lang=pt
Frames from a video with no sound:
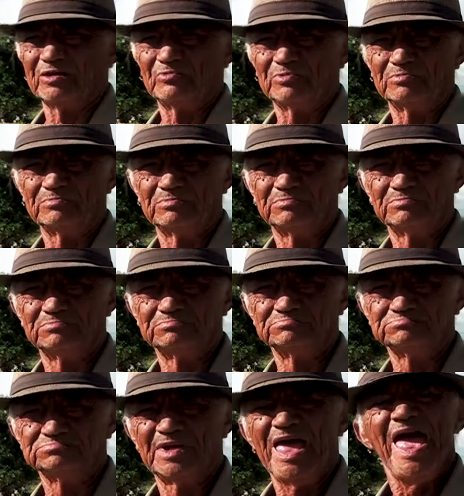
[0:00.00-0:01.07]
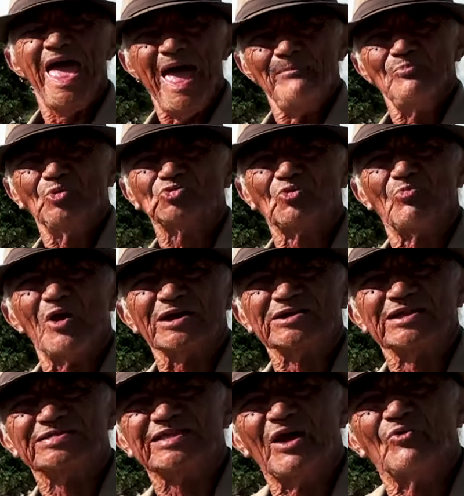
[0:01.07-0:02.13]
Isso é muito bom, né? É muito bom a ter
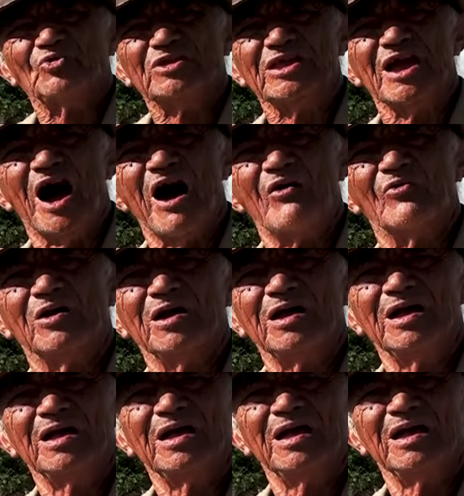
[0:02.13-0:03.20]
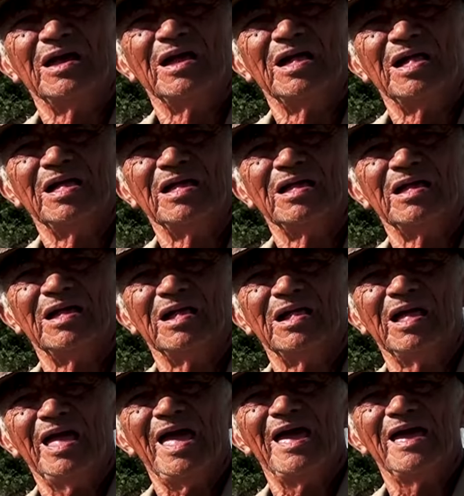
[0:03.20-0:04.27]
gente ter família, união. ter amigos.
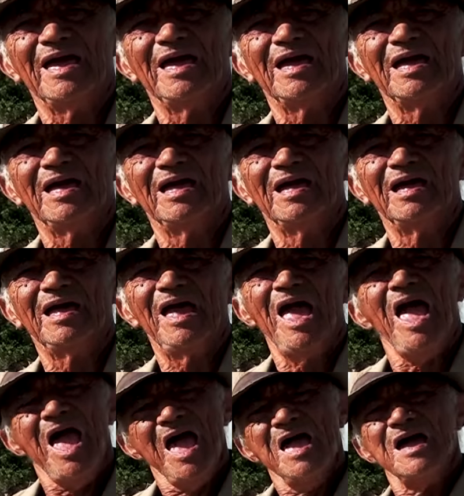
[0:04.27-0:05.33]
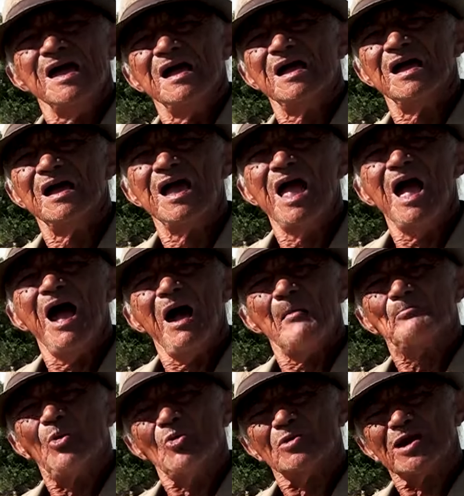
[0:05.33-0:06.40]
É. é. Isso é muito bom. É a maior riqueza, né, seu
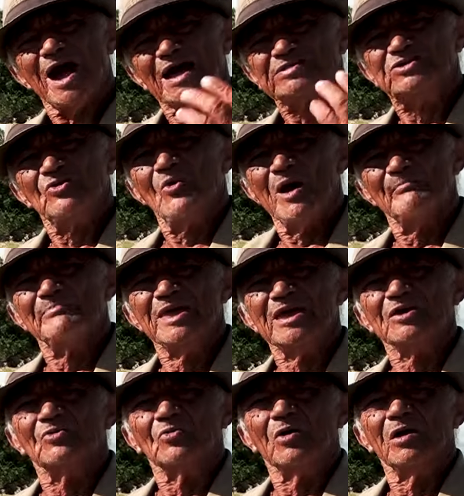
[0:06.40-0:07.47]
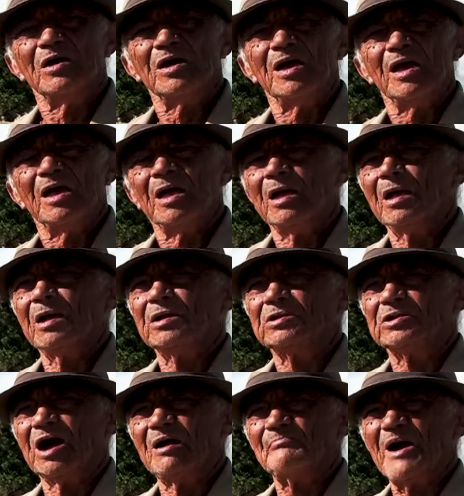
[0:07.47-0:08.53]
Domingo? Por causa de um amigo
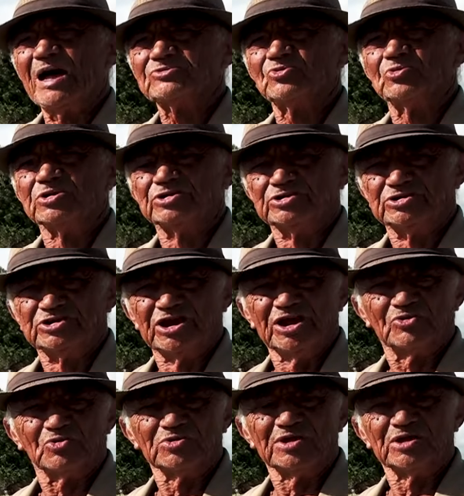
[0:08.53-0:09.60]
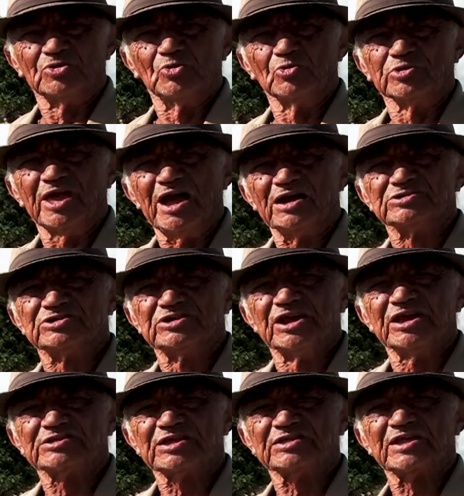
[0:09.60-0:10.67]
chamado Chico de José
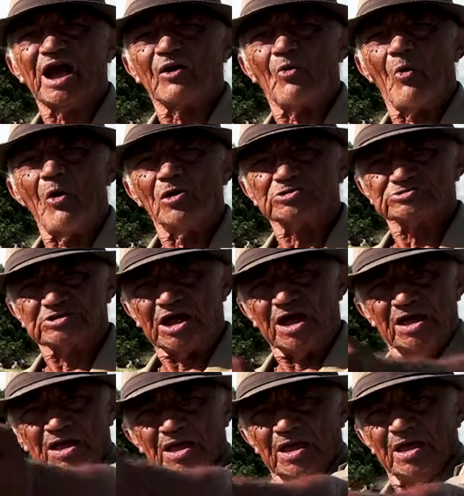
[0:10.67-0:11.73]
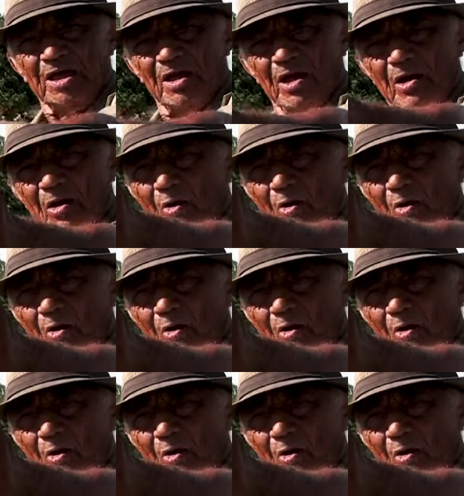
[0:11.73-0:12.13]
Anchieta da Costa. Sim, Zé